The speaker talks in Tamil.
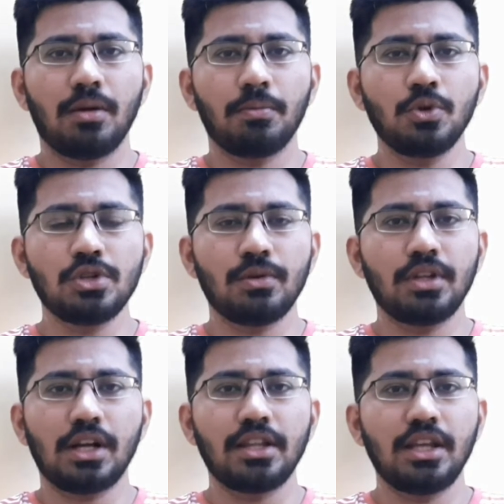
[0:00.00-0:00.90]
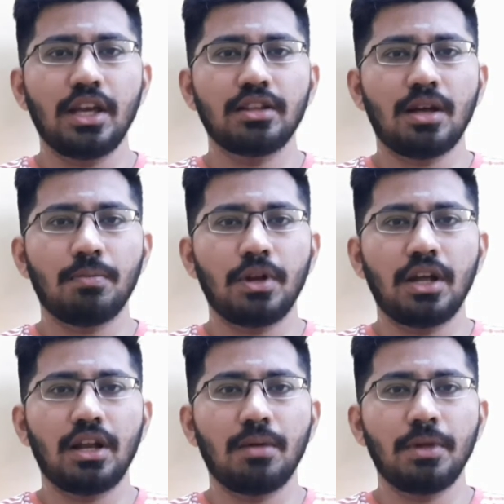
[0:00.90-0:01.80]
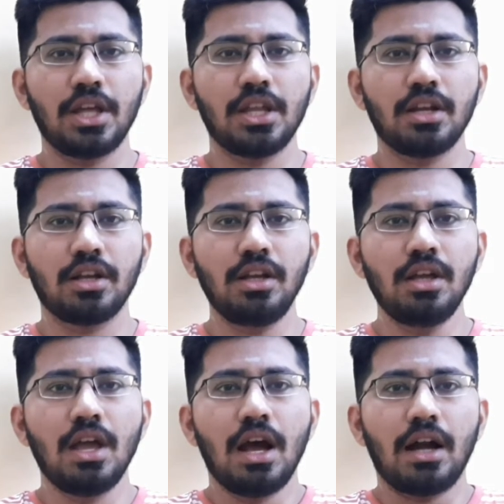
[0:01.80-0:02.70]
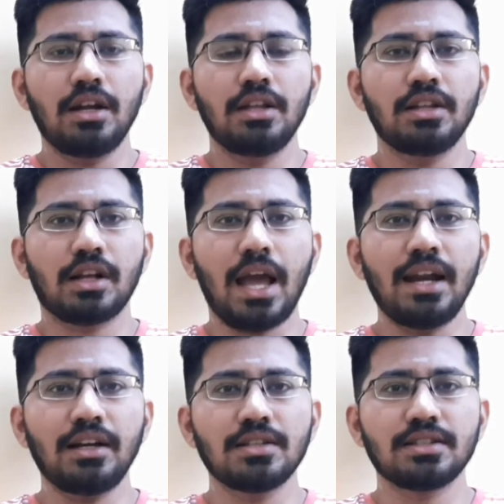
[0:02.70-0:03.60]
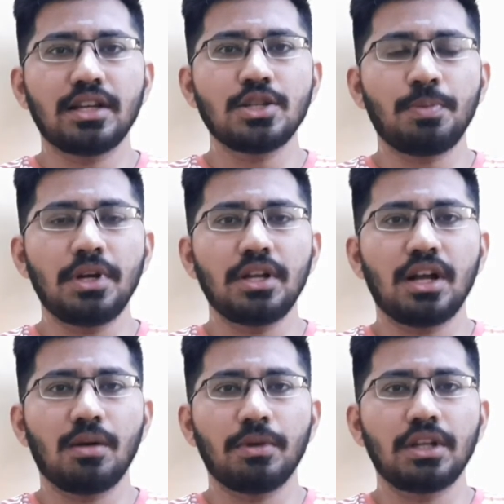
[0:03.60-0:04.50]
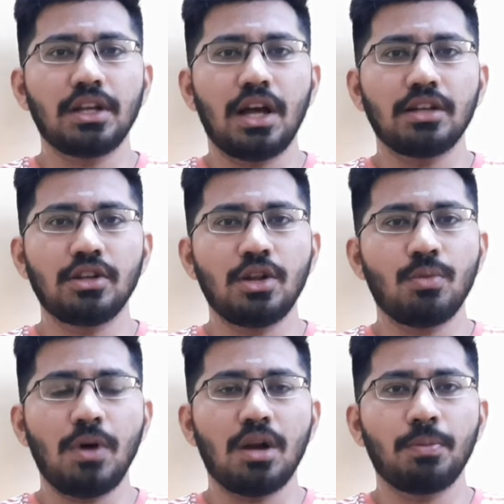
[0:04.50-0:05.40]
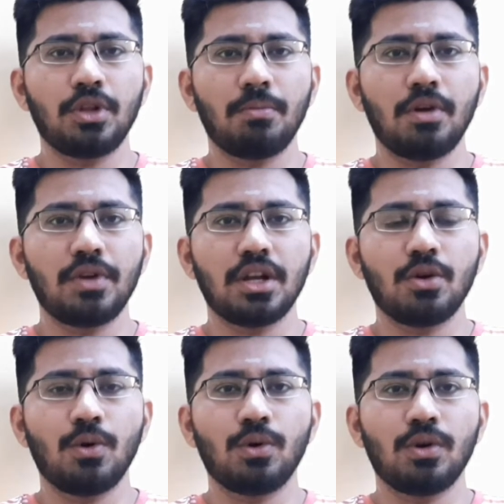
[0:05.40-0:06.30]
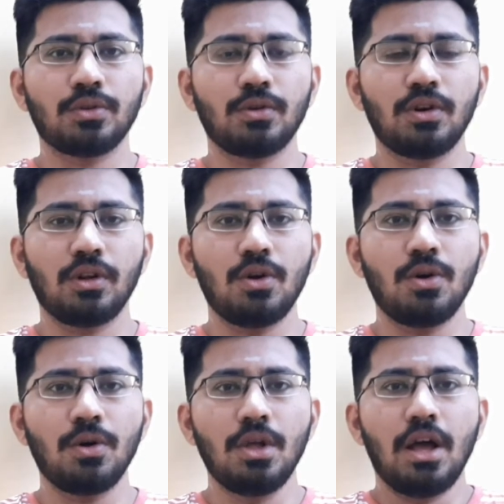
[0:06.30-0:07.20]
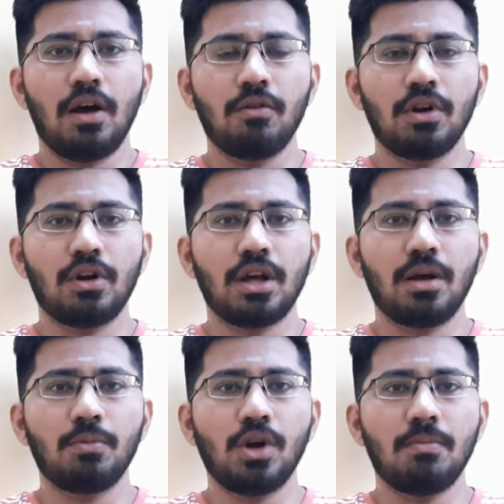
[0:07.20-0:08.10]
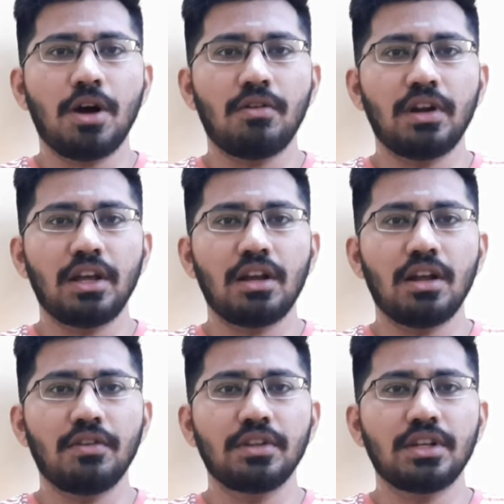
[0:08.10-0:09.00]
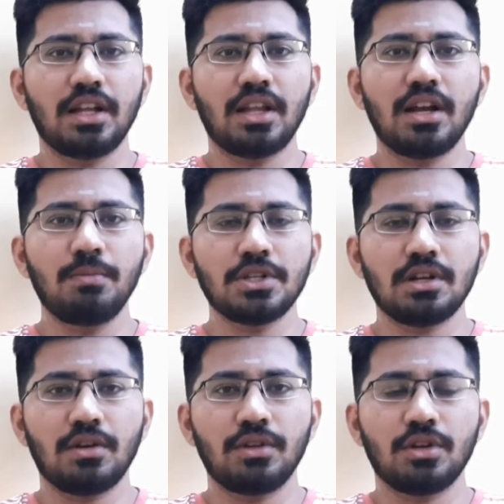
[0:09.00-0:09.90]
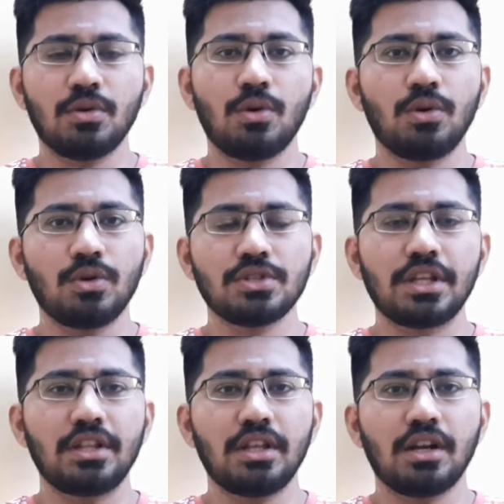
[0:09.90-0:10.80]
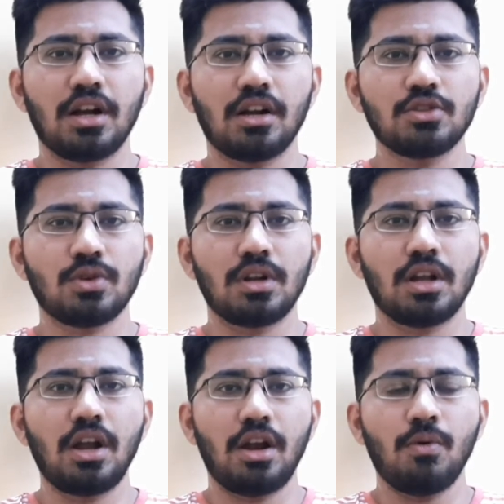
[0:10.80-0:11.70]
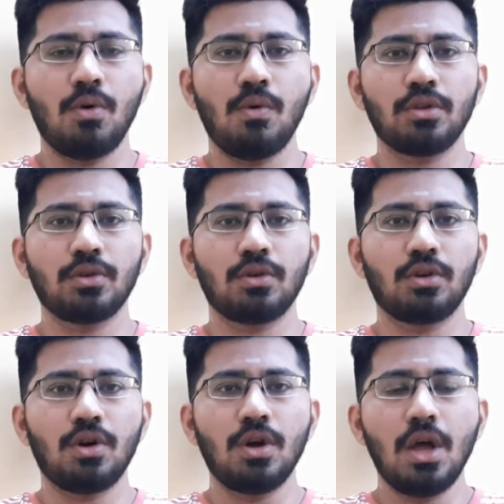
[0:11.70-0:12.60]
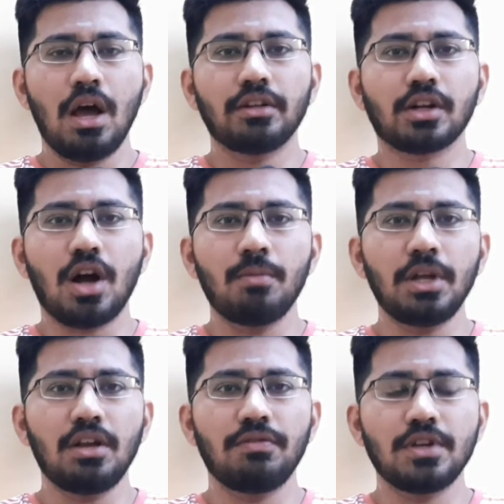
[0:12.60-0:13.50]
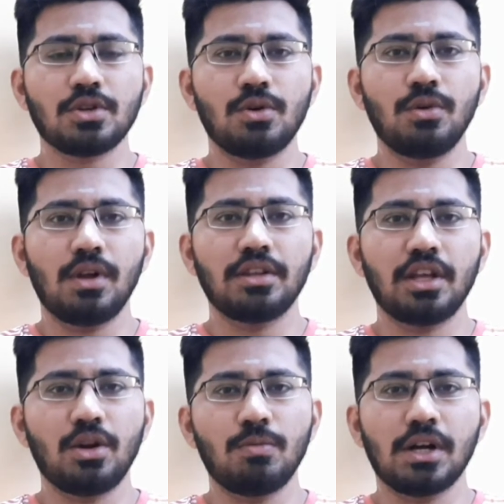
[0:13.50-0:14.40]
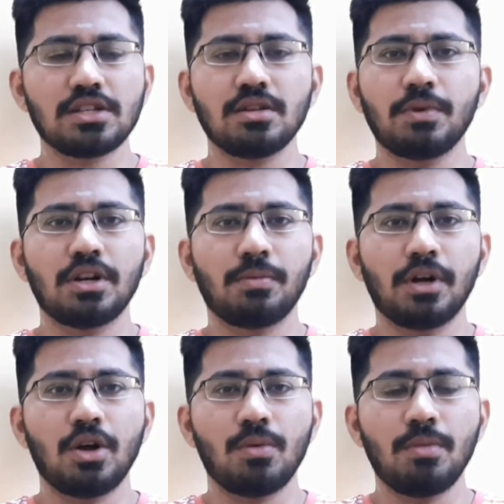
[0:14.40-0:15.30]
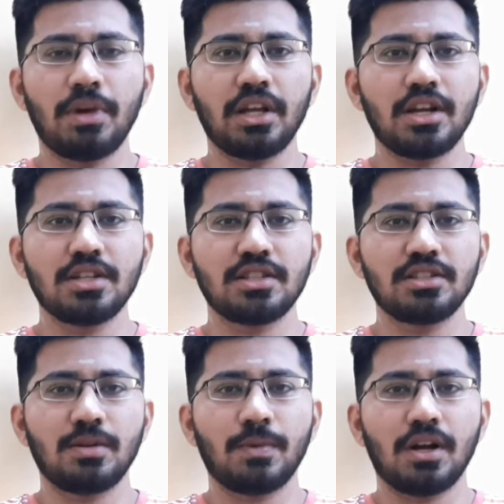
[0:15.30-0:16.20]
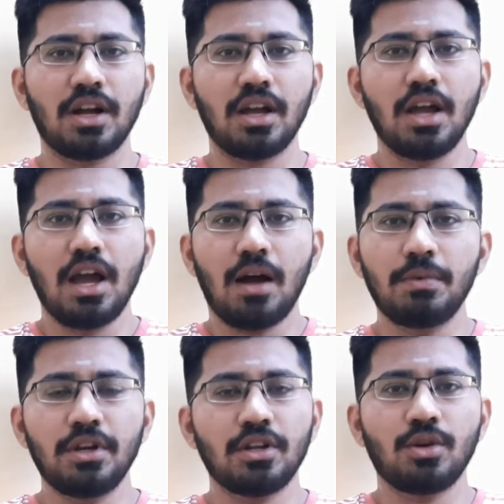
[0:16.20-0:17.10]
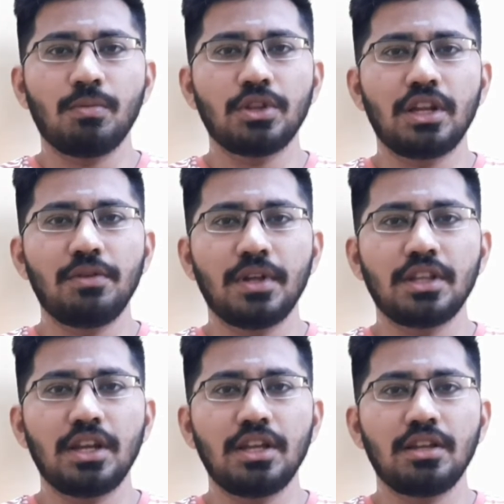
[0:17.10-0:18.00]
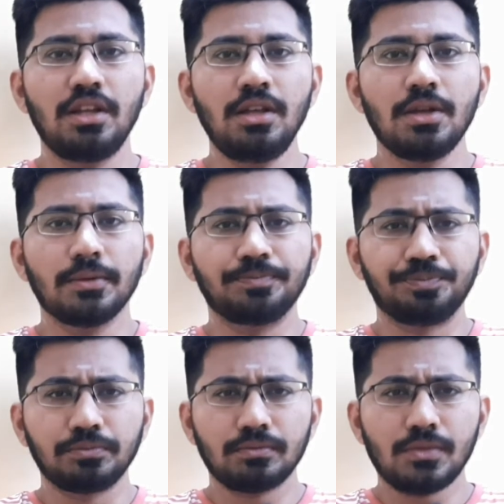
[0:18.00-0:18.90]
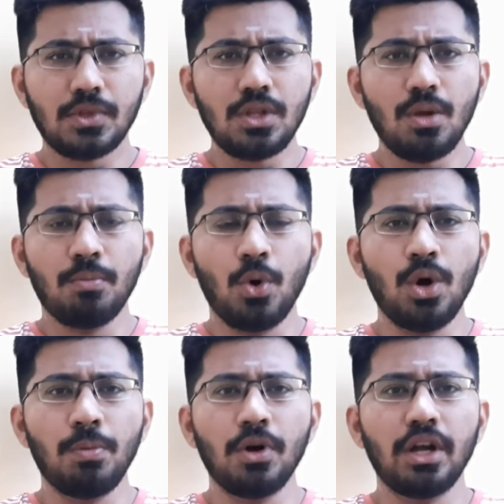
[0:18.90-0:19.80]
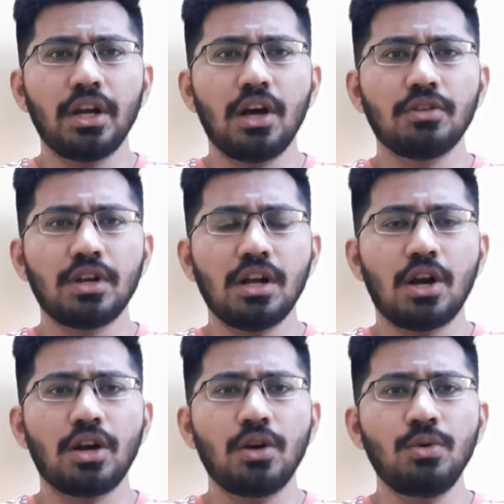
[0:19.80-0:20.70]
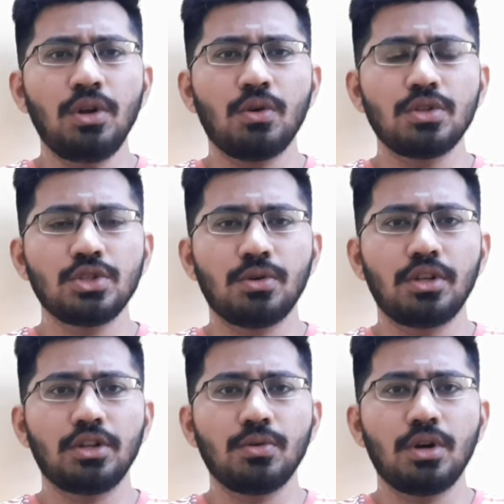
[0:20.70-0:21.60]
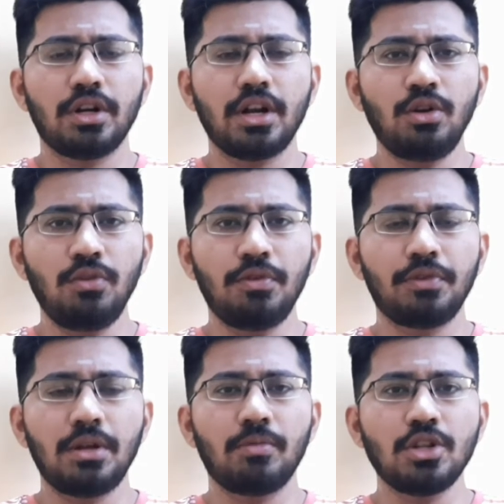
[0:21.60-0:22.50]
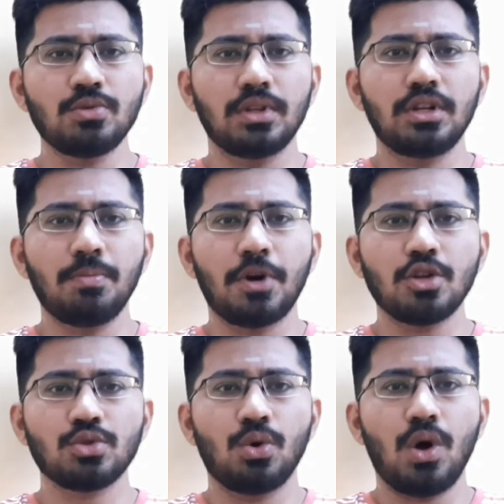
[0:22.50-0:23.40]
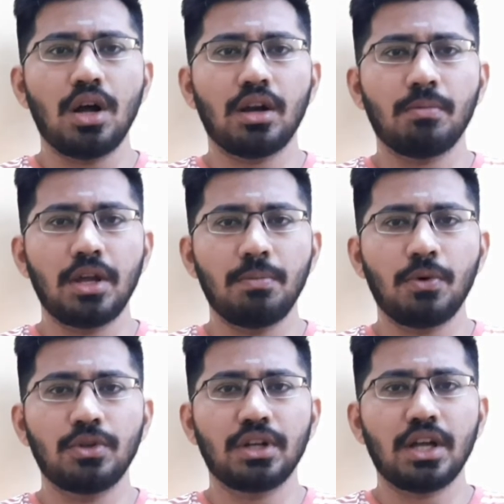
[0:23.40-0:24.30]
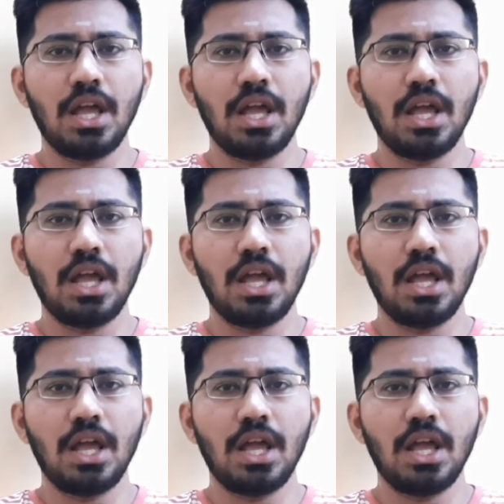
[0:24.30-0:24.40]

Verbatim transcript: மியூசிக் வந்து கதைக்கு ஏற்றாப்புல எல்லாமே இருக்குது அண்டு இந்த கேரக்டர் ஸ்கெச் பண்ணியிருக்காங்க பார்த்தீங்களா அதெல்லாம் ரொம்ப அற்புதமாகவே இருக்குது ஒரு ஒருத்தவங்களுக்கும் அவங்களோட முக பாவனைகள்லாம் வந்துட்டு அந்த அனிமேஷனில் வந்துட்டு ஒன்று ஒன்று செதுக்கியிருக்காங்கன்னு சொல்லலாம் ஏன்னா ஒவ்வொருத்தவங்களுக்கும் அந்த காமிக்கல் ஃபேஸ் கொண்டு வரத்துக்கே ரொம்ப கஷ்டப்பட்டிருப்பாங்க ரொம்ப மெனக்கெட்டு செஞ்சுருப்பாங்க அப்படின்றது ரொம்ப தெளிவாக தெரியுது போக போக என்ன ஆகுதுன்னா க நடுவில் கொஞ்சம் வந்துட்டு ஒரு டென் டு ஃபிஃப்டீன் மினிட்ஸ் வந்துட்டு படம் ஸ்லோ ஆகிற மாதிரி போதுங்க